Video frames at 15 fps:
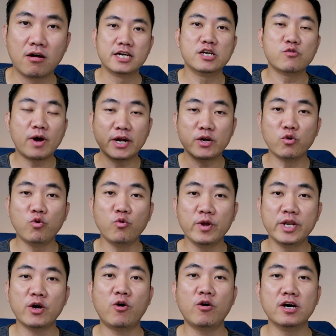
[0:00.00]
หรือว่าดู
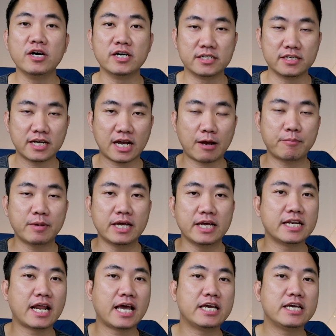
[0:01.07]
วิดีโออื่นนะครับ
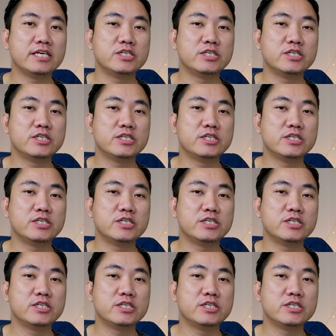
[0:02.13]
ใน